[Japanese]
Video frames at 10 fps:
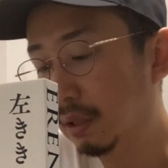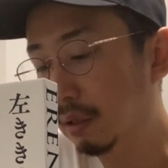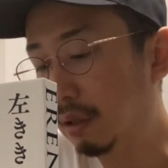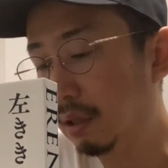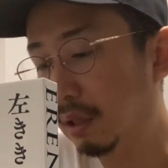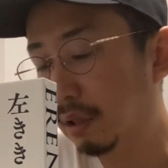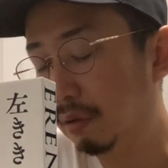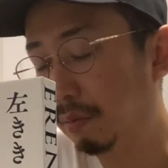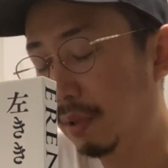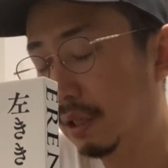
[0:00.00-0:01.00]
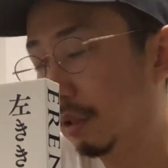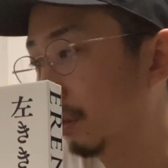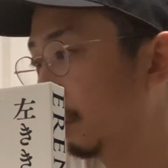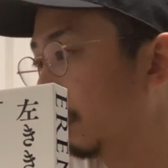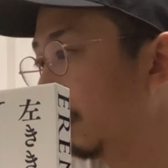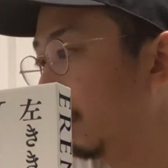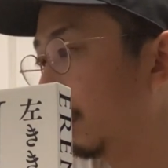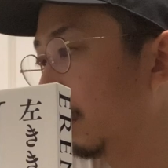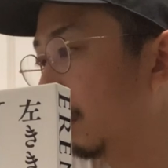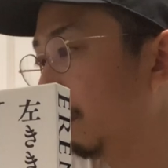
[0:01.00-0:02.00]
だから、あの、まあ、
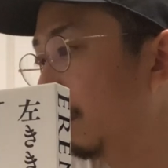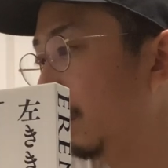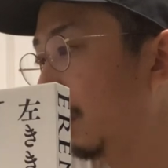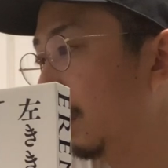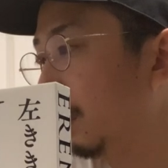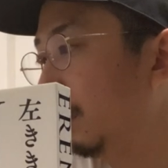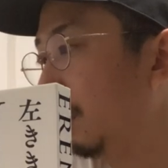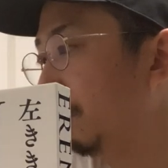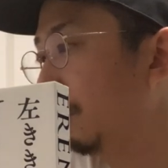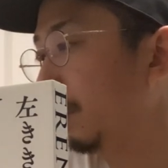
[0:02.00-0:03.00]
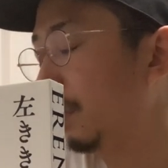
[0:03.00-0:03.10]
お金払ってでも